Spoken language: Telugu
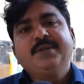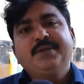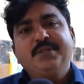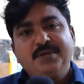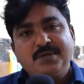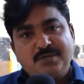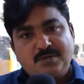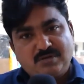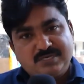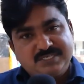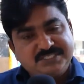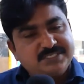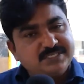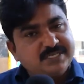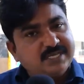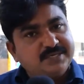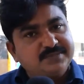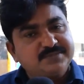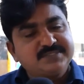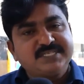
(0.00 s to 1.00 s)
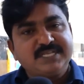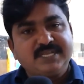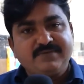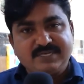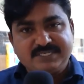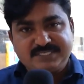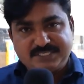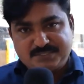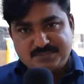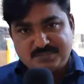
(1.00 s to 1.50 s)
న్యూనటాలజిస్ట్ గారు
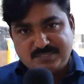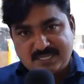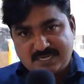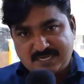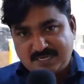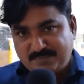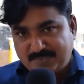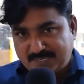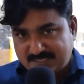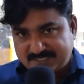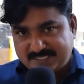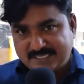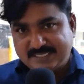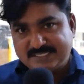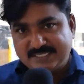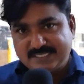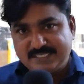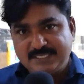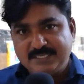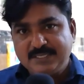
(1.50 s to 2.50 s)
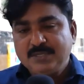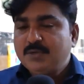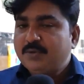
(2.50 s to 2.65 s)
సేవలు చేస్తున్నారని మనకు తెలిసింది